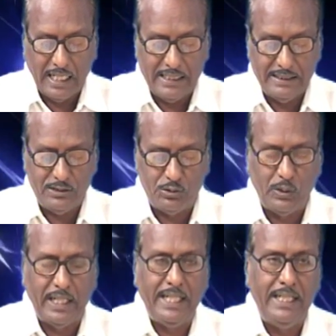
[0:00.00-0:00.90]
அந்த
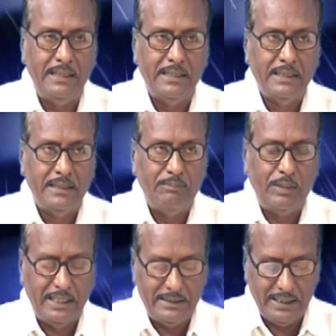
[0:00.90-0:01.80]
சூழ்நிலையில்
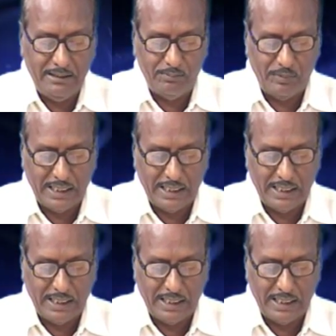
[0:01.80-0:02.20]
பகுத்தறிவு